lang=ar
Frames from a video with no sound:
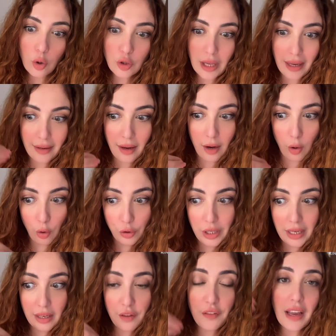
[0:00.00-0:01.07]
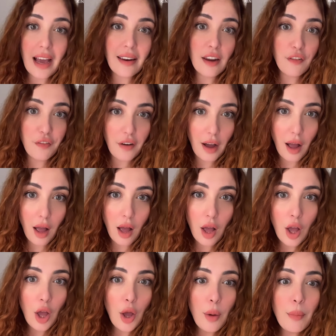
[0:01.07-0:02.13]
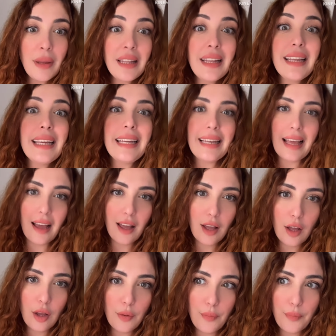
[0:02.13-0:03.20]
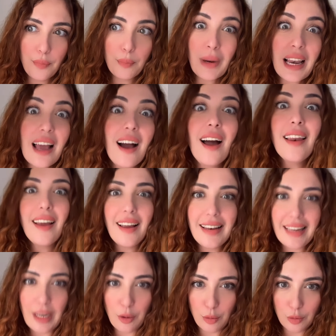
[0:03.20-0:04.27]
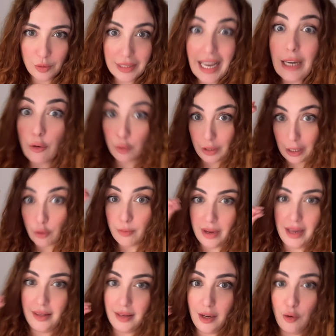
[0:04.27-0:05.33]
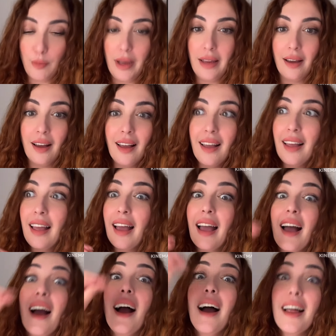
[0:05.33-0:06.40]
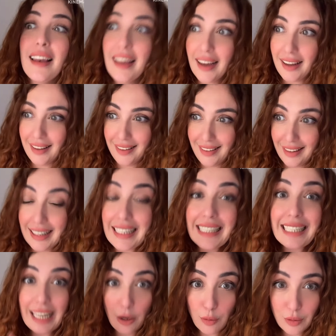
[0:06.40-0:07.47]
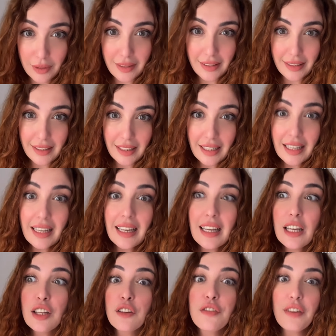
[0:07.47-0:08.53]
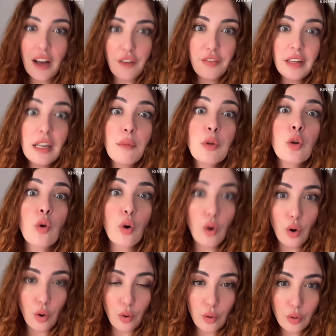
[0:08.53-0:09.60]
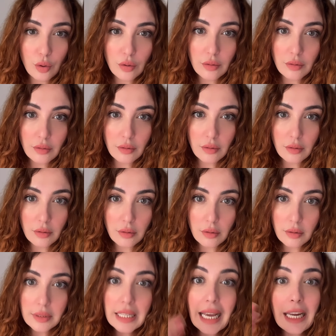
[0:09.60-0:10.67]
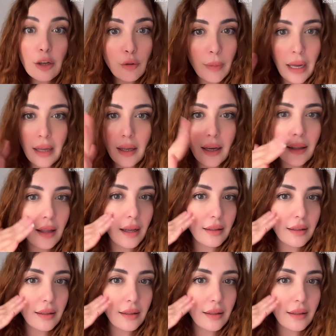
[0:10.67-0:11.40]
وصح حنا الروح ديالنا فيها نفخه من الاله من خالق الكون تخيلوا تخيلوا معايا تخيلوا معايا خالق الكون نفخ فينا من روحه تخيلوا معايا هاد